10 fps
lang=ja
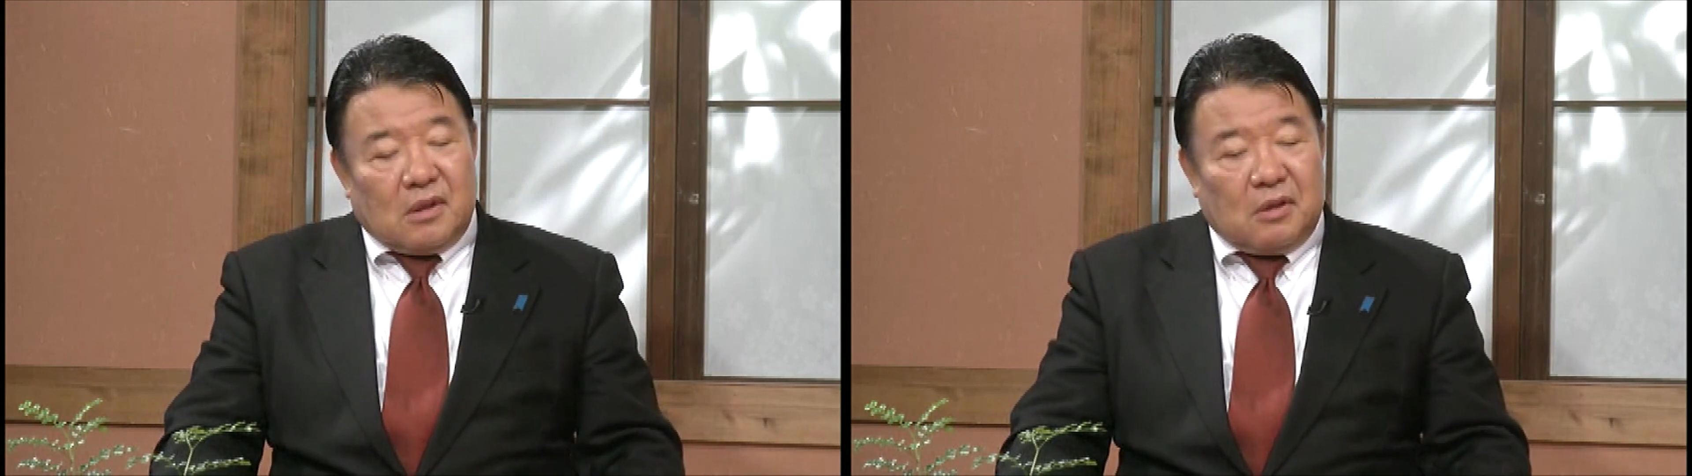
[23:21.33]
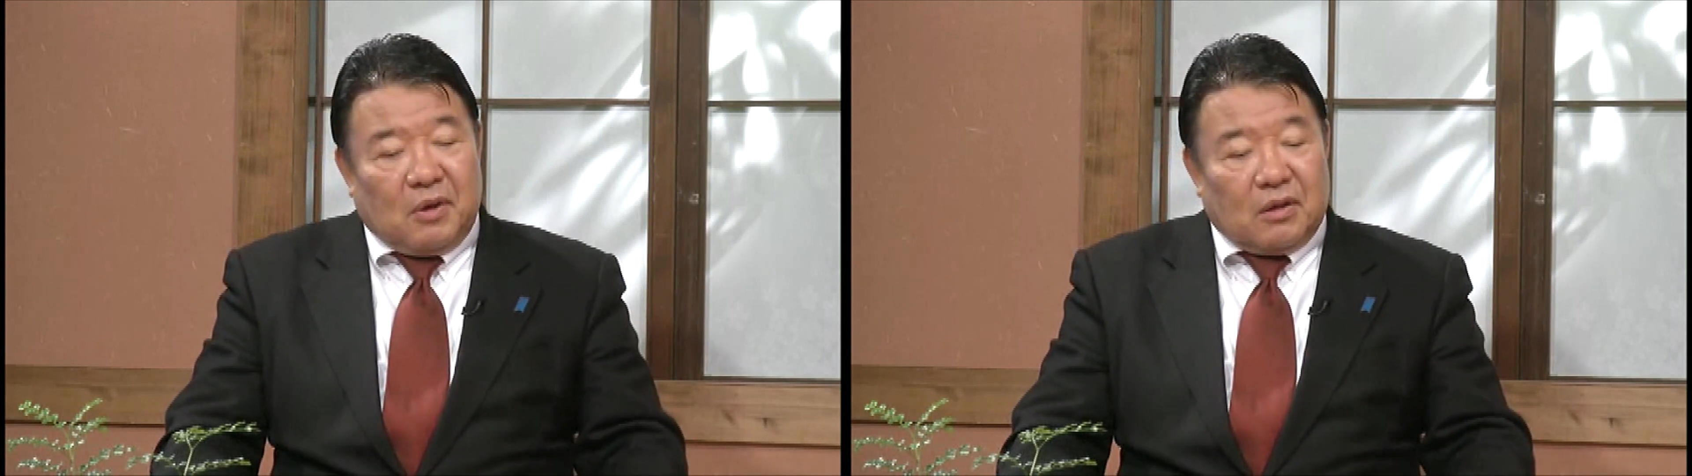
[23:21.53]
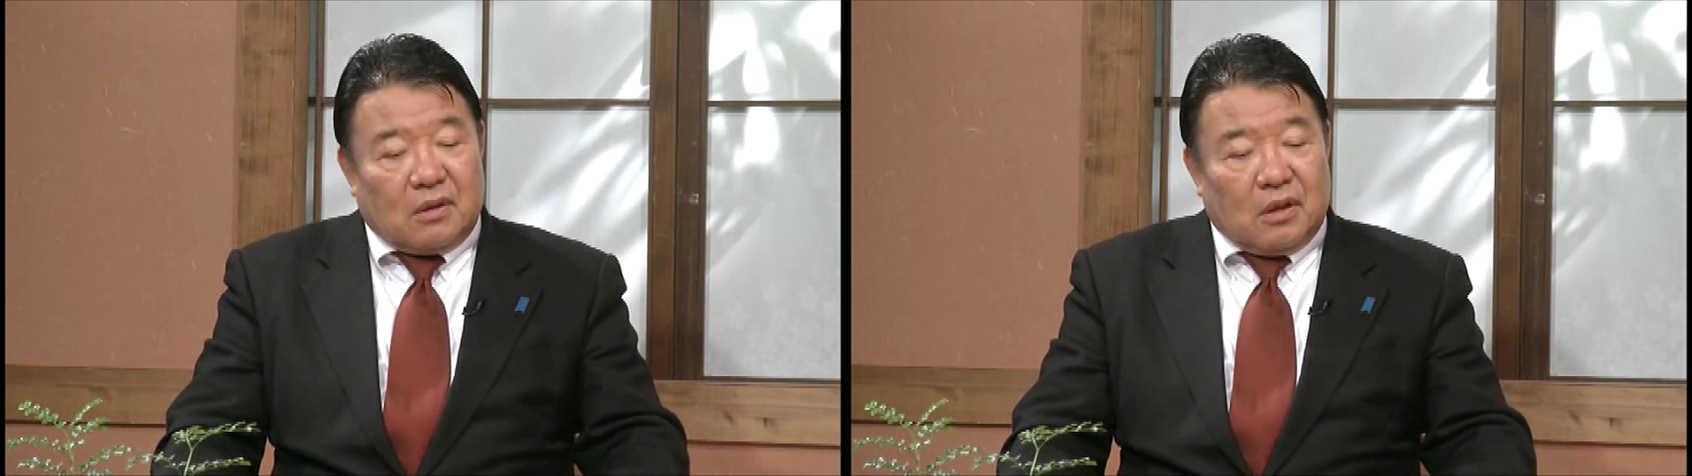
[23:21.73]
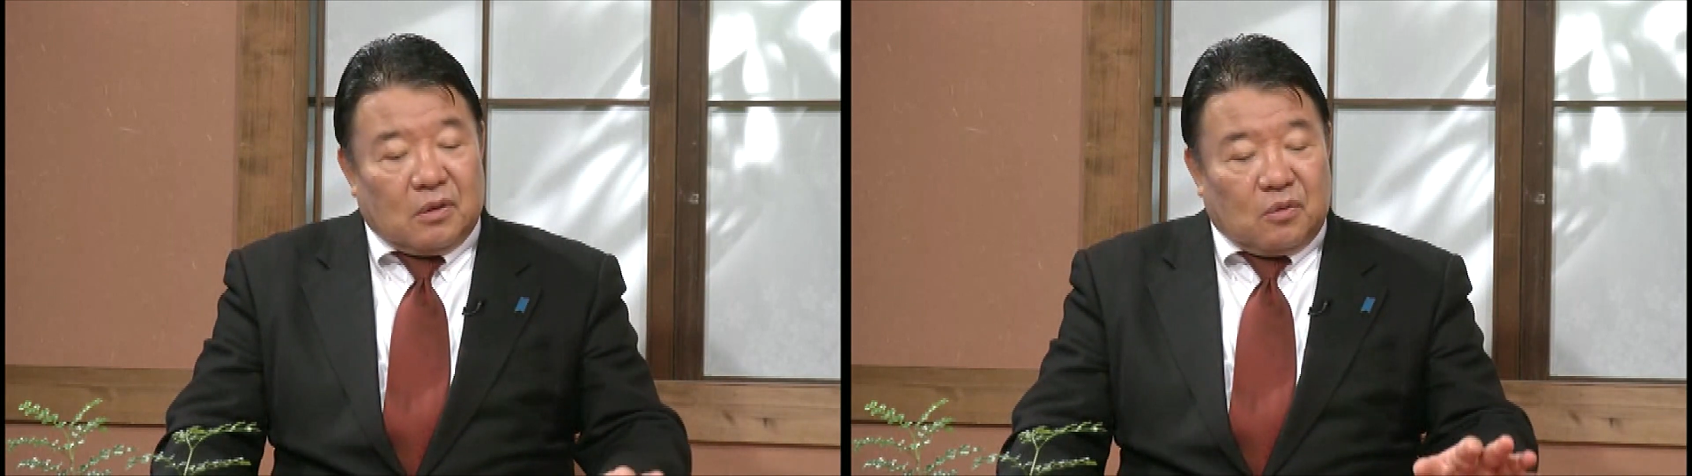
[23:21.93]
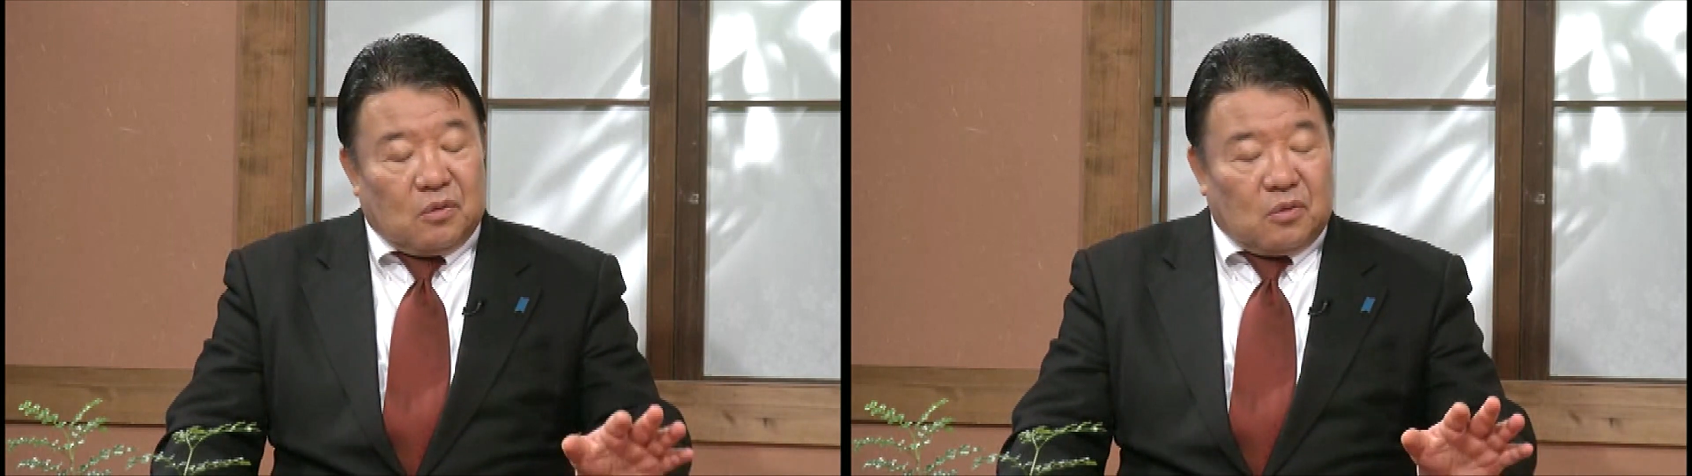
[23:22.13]
今言ったよう
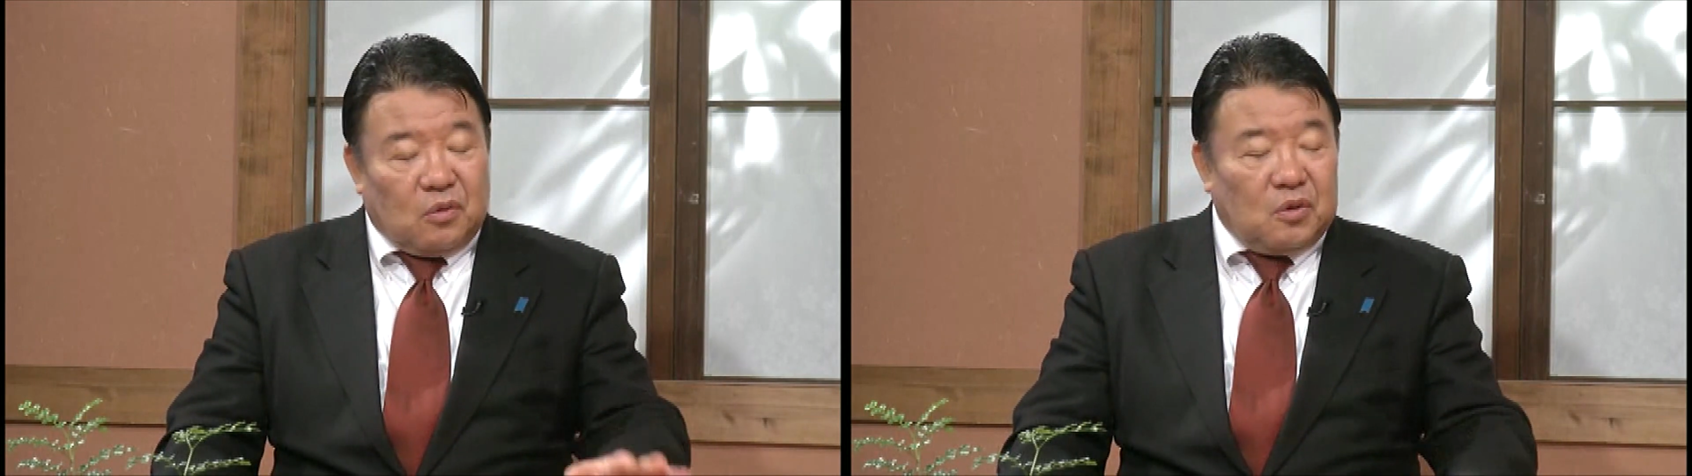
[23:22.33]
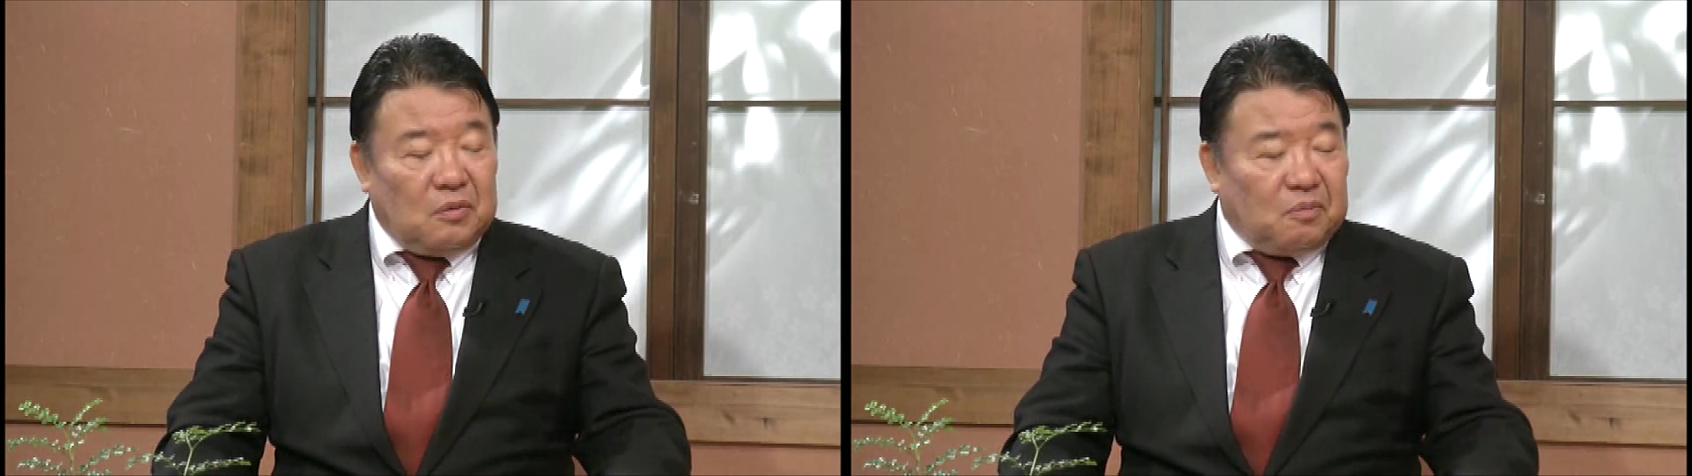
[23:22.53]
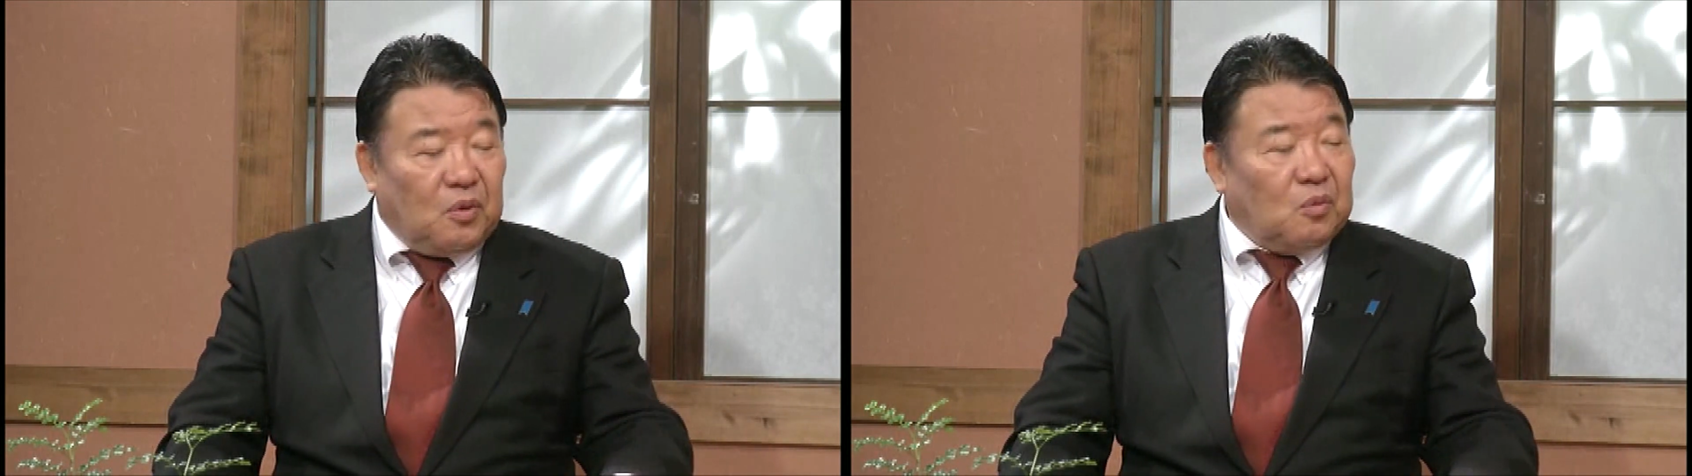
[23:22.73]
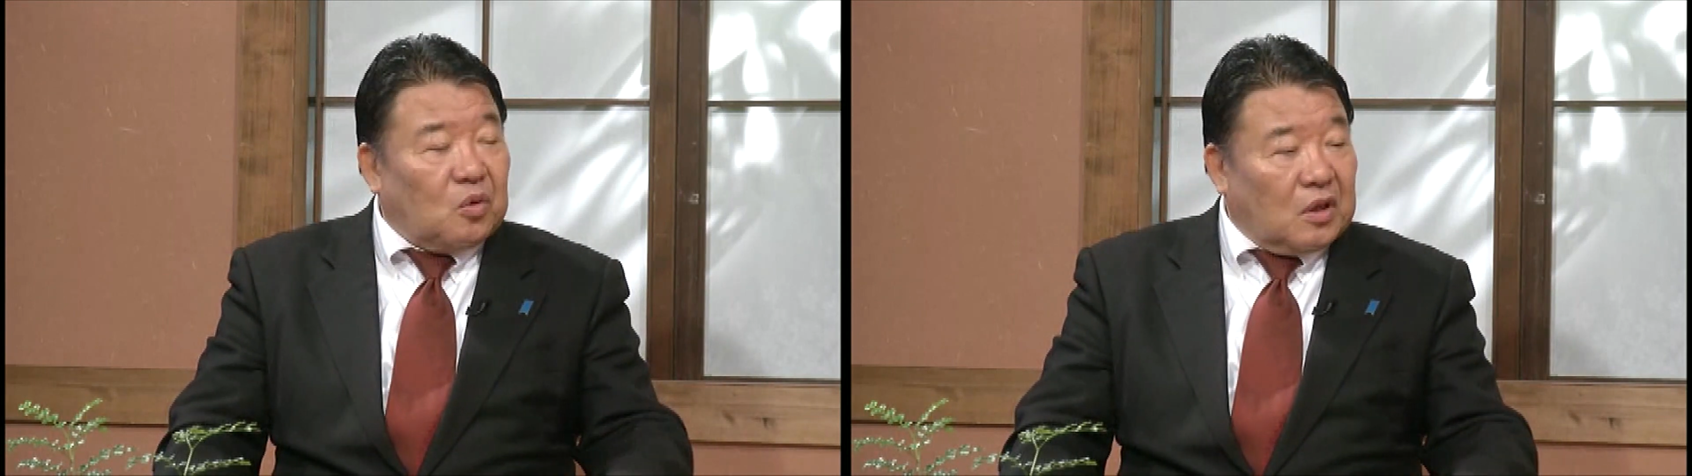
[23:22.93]
にこの日本